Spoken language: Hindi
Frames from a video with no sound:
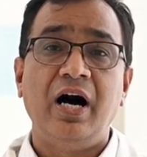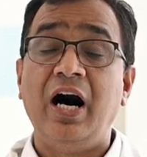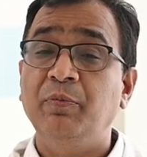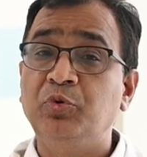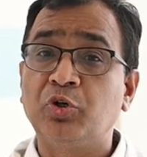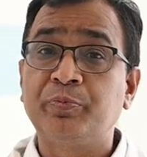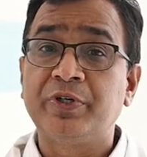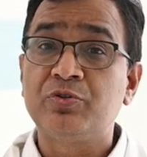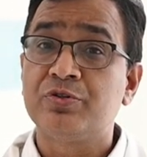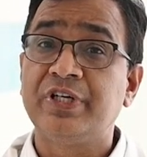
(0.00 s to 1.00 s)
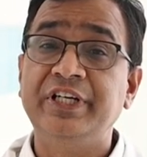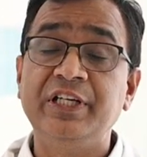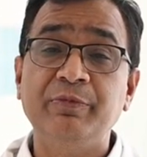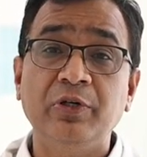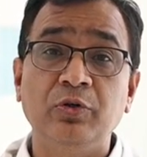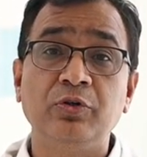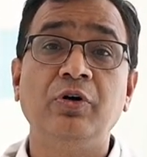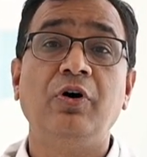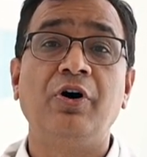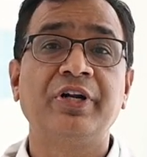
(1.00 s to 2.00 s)
आमतौर पर सोसाइटी में
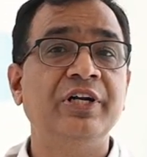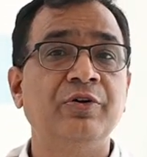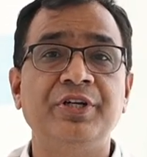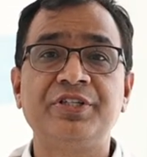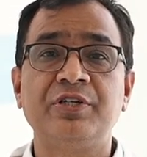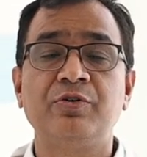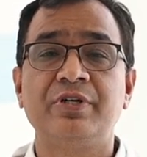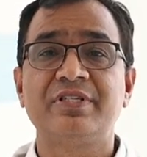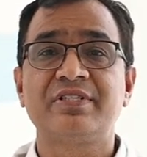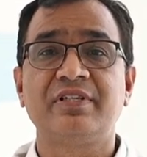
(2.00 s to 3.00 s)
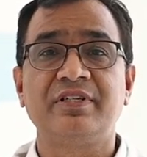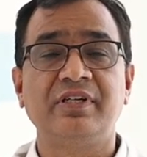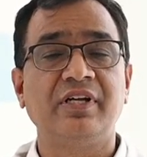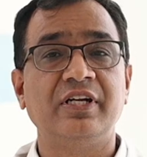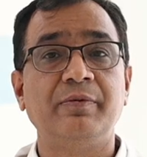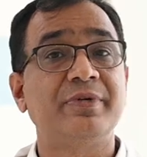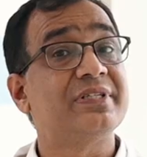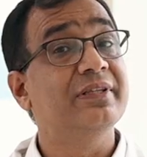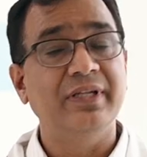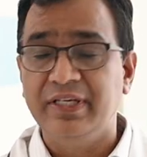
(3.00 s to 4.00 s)
लोग ऑर्गन डोनेशन को डिस्कशन करना
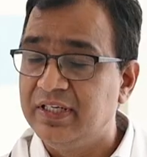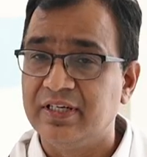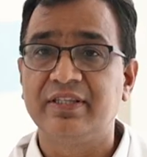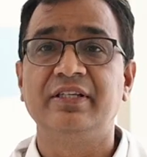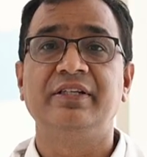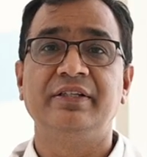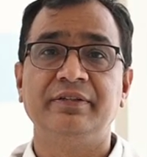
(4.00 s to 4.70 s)
पसंद नहीं करते हैं